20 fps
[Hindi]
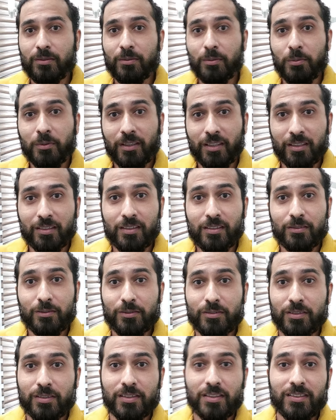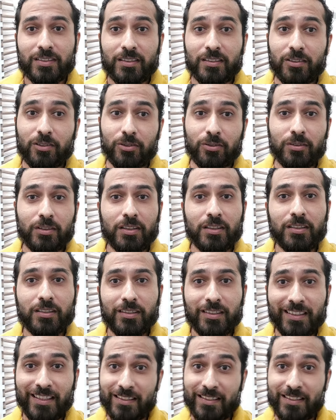तो कराते हैं इसको जल्दी से और